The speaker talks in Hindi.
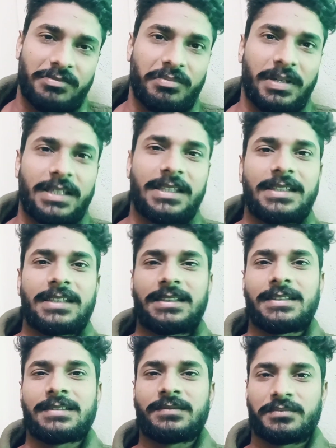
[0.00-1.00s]
बाकी
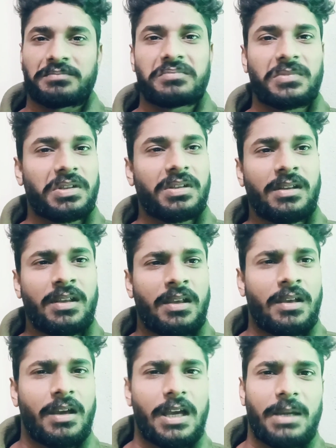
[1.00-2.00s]

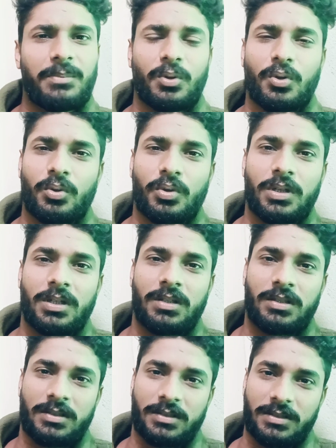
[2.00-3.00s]
आप लोग
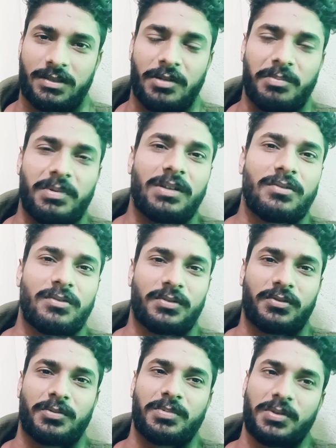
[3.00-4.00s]
कपल लोग
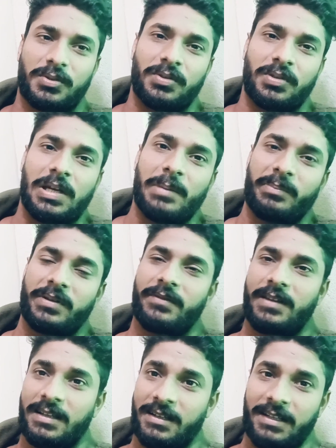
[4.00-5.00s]
जो भी हो हैप्पी
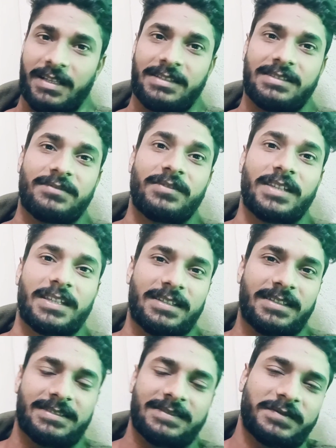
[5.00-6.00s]
वैलेंटाइंस
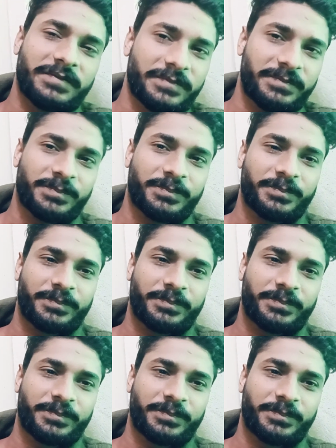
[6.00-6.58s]
वीक